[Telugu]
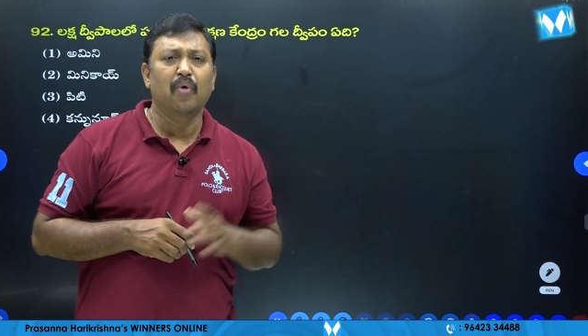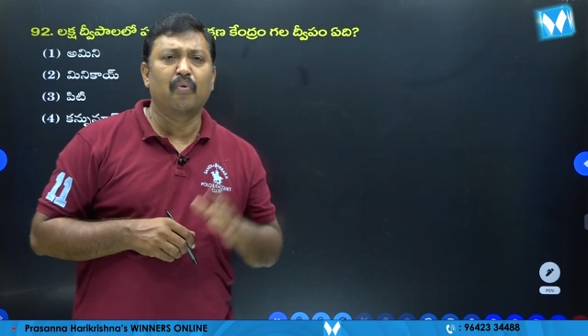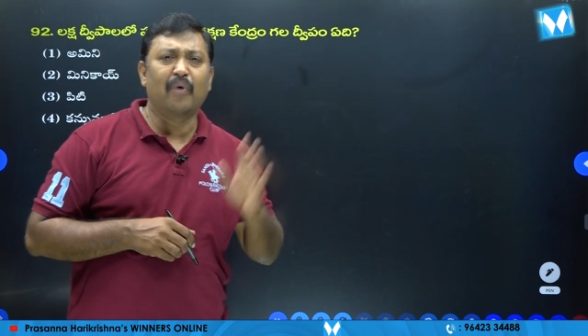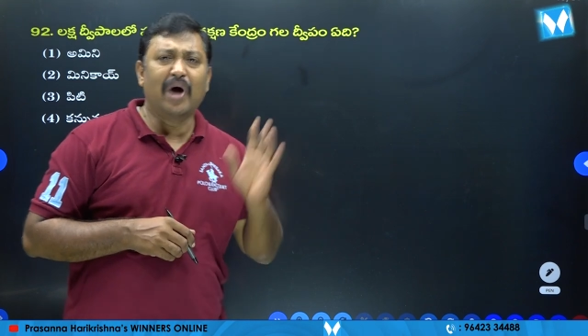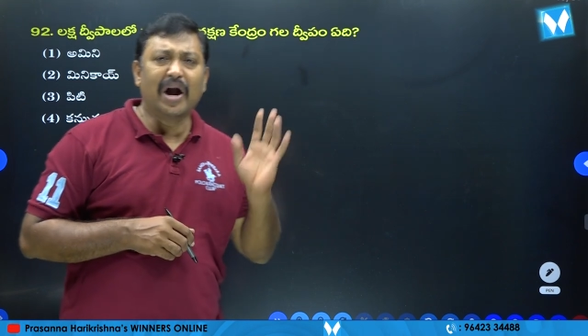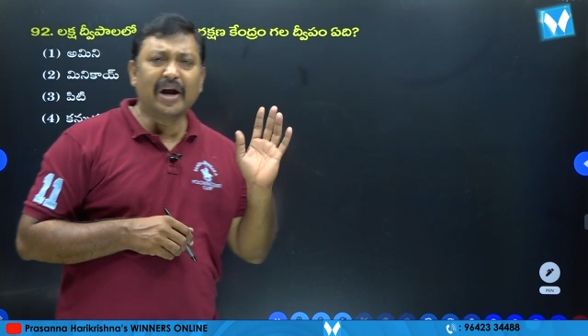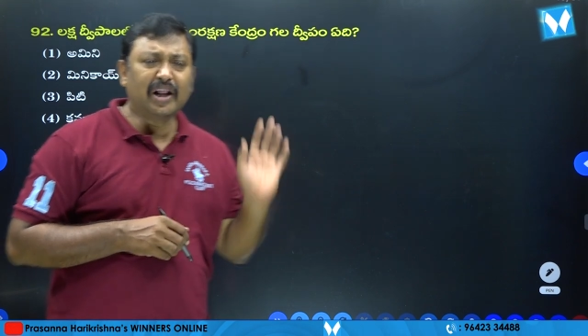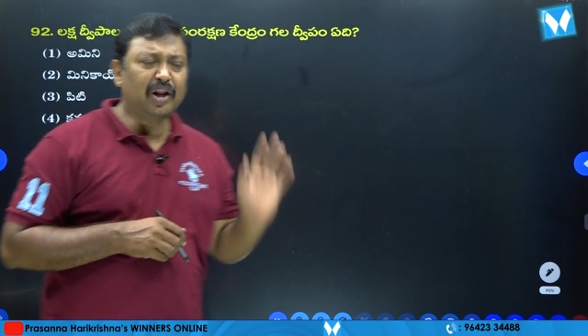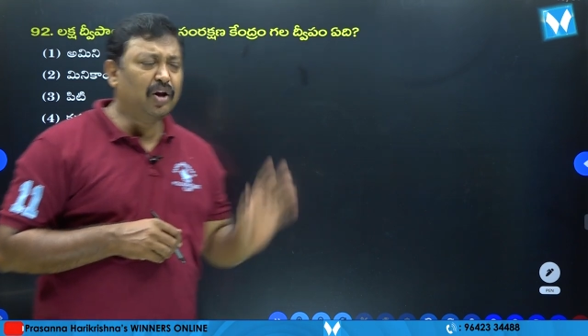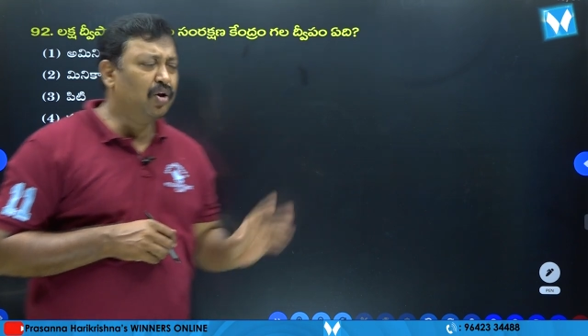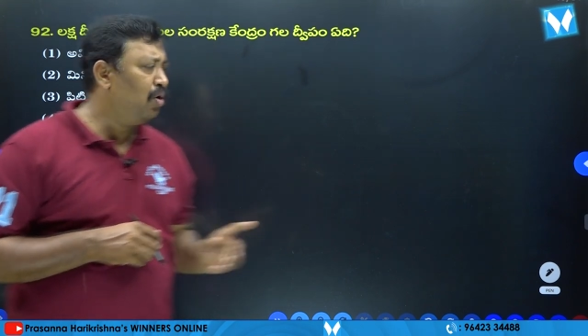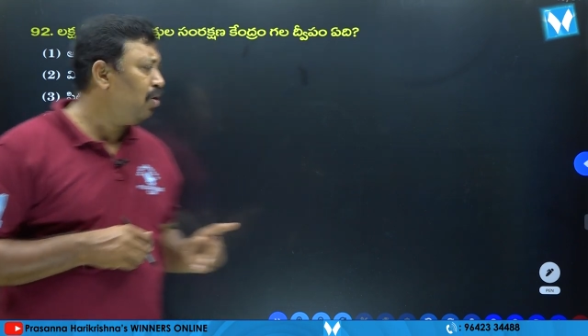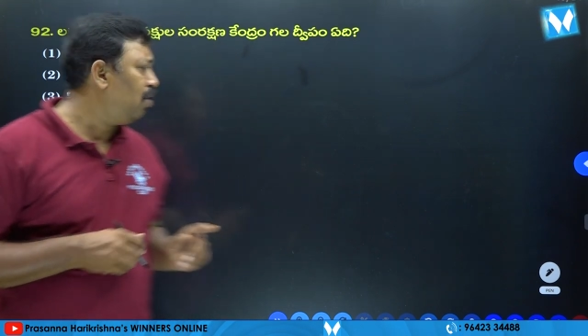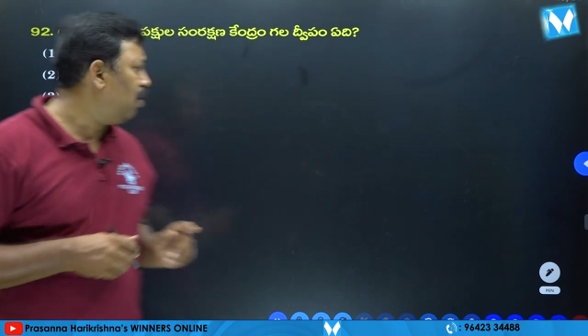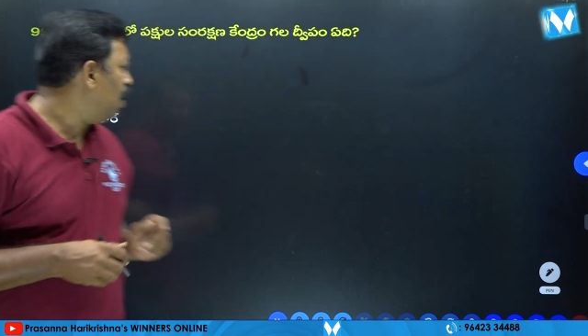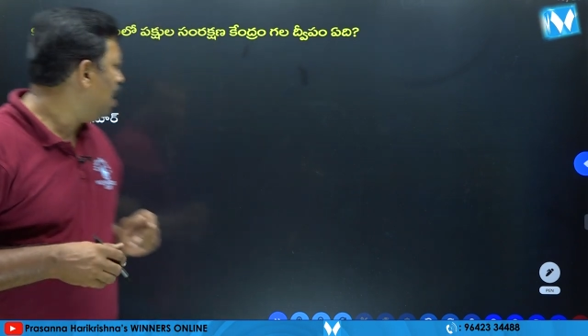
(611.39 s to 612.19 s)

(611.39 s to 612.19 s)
వాటిలో